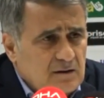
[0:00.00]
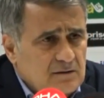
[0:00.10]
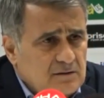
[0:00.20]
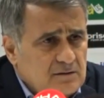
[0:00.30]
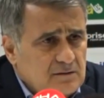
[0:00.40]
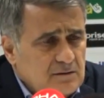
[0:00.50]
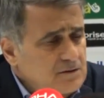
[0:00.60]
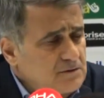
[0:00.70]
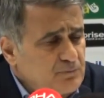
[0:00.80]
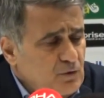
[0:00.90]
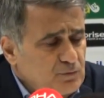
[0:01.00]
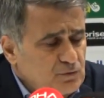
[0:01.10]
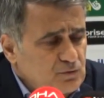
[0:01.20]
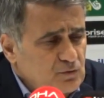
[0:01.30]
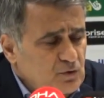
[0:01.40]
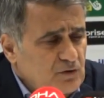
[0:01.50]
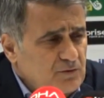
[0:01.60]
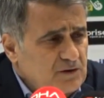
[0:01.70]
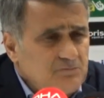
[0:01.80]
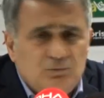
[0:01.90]
e, hiçbir olumsuzluğunu
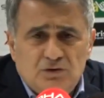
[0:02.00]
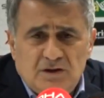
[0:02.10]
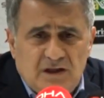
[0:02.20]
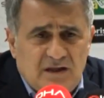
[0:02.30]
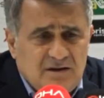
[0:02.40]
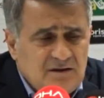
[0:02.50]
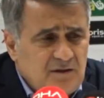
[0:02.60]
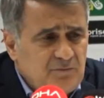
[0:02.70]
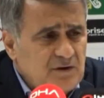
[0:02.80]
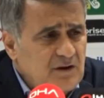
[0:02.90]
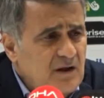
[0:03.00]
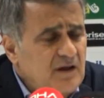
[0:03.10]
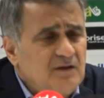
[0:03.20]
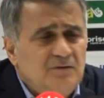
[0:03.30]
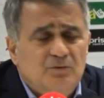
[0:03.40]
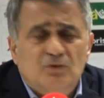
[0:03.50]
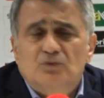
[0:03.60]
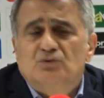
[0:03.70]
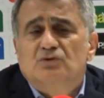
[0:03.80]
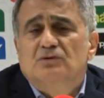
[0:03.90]
görmedim. Bu da geldiğinden beri herhangi bir
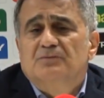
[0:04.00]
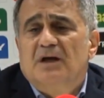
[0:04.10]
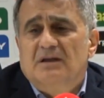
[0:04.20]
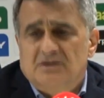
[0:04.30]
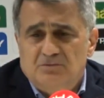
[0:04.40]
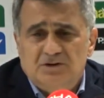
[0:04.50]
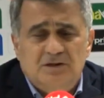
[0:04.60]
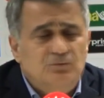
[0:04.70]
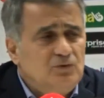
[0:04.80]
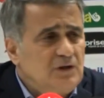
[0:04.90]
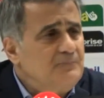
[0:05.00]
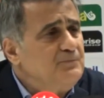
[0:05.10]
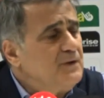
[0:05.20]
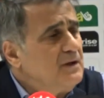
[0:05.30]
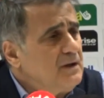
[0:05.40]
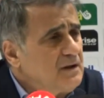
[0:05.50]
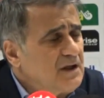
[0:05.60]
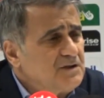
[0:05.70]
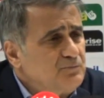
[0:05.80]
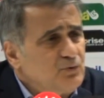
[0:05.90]
oyuncunun yani içimizde bulunan
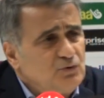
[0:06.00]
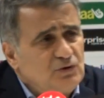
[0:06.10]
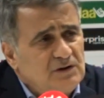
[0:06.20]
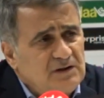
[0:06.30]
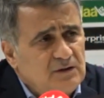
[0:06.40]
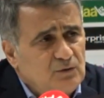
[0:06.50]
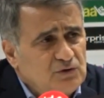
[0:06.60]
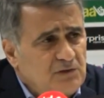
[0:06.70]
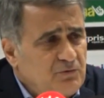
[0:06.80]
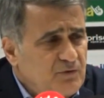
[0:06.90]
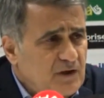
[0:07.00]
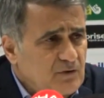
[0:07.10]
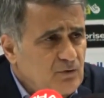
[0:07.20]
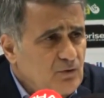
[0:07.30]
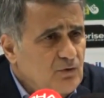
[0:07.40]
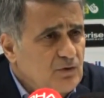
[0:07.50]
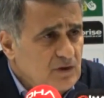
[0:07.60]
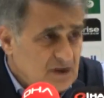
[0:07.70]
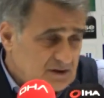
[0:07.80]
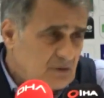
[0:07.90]
genç bir oyuncuyla diğer oyuncuyla bir farkı yok
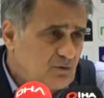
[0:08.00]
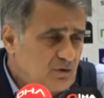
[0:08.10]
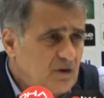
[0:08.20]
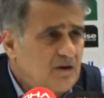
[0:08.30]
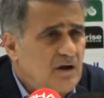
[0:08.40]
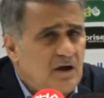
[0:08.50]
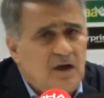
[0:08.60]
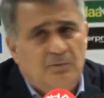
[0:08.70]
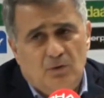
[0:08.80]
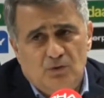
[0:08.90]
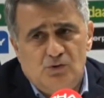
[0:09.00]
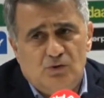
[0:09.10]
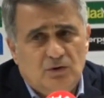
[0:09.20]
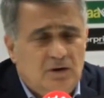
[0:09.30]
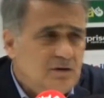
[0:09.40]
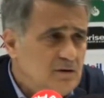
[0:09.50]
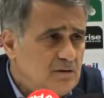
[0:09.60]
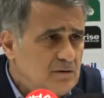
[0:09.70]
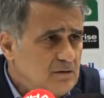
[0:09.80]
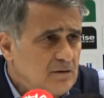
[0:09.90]
insan olarak ama oyuncu olarak
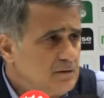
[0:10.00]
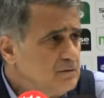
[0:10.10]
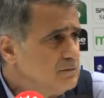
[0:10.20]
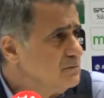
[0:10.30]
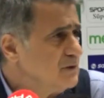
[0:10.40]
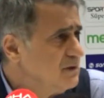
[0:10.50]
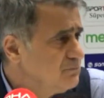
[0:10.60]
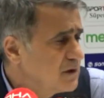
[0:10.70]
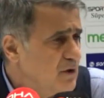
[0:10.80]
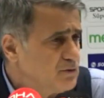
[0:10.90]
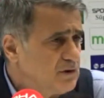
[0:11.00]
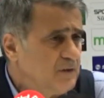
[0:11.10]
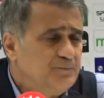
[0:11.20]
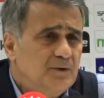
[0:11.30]
e, dedim daha önce de